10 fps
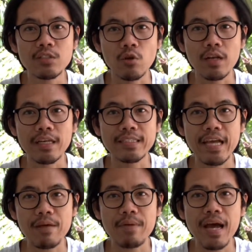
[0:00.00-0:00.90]
ส่งกำลังใจ
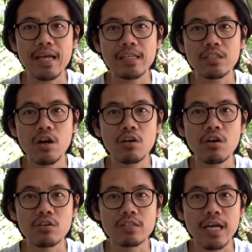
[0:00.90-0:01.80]
มาให้ช่องข
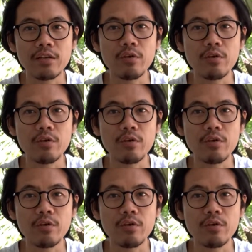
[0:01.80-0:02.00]
องซัน